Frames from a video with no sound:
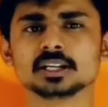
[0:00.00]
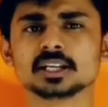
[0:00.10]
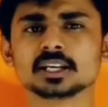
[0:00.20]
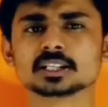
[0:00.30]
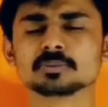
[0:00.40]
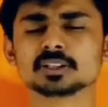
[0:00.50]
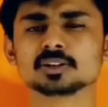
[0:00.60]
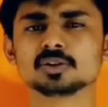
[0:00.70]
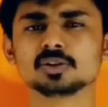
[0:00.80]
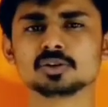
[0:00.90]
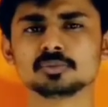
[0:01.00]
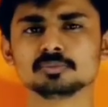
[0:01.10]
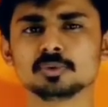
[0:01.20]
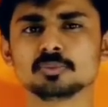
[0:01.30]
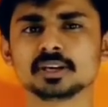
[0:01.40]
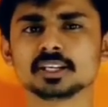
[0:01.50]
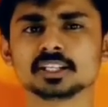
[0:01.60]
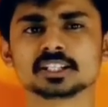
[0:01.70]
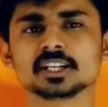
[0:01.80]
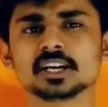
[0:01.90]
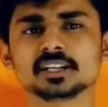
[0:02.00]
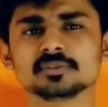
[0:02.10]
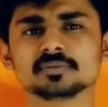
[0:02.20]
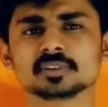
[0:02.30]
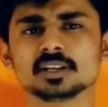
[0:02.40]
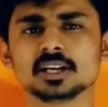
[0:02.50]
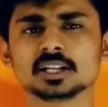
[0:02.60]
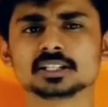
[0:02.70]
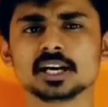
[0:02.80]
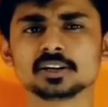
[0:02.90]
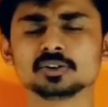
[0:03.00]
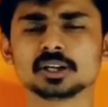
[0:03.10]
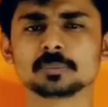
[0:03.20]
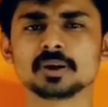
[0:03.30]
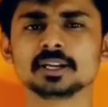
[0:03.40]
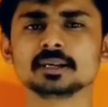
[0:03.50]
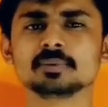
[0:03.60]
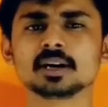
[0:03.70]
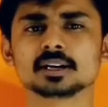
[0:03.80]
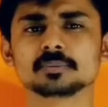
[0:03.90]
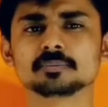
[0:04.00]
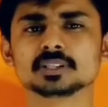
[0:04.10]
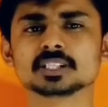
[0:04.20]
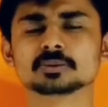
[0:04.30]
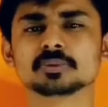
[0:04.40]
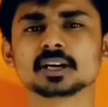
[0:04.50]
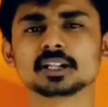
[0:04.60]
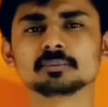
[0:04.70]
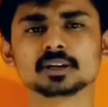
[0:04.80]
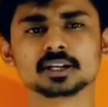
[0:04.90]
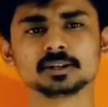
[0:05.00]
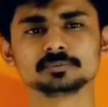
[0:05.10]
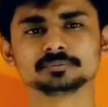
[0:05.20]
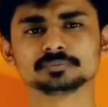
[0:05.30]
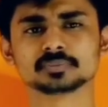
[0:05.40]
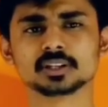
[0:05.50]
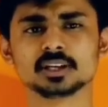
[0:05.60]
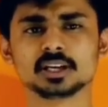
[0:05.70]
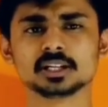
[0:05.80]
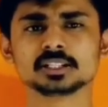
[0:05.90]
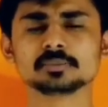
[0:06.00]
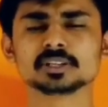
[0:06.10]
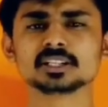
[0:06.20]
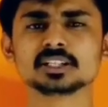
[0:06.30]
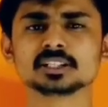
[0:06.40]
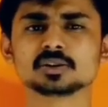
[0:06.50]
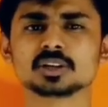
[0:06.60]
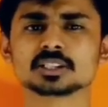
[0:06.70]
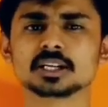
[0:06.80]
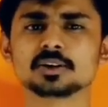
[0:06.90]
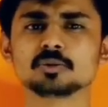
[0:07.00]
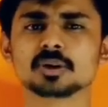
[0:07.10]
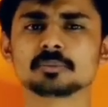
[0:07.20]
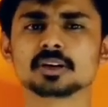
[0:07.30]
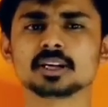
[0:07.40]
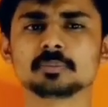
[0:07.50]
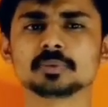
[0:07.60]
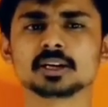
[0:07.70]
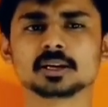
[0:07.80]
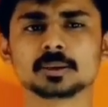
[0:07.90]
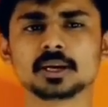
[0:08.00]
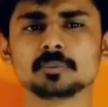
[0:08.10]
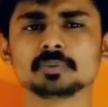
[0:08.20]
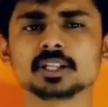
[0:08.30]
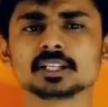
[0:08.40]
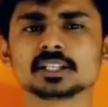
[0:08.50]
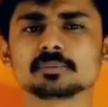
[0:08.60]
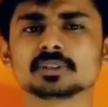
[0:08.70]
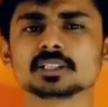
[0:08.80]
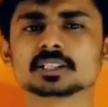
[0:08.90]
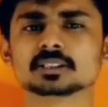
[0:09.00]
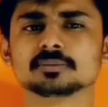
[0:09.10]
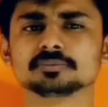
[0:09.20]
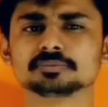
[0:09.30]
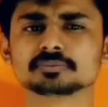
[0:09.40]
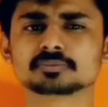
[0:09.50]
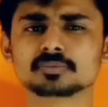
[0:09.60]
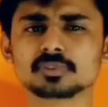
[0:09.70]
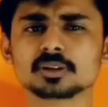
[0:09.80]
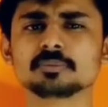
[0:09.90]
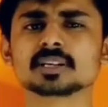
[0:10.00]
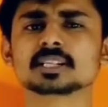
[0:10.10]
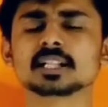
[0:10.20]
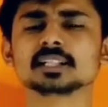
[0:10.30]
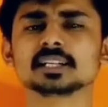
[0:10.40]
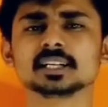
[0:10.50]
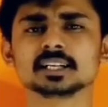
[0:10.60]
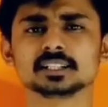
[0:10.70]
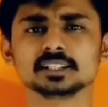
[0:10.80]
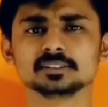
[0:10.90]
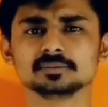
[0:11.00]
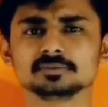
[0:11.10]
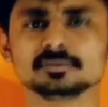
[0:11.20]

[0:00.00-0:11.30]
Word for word: इनकी किस्मत इनको मुंबई खींच ले आई जहाँ इन्होंने पहली बार बिजनेस में कदम रखा जमशेद जी चौदह साल की उम्र में ही अपने पिताजी का बिजनेस में साथ देने लगे थे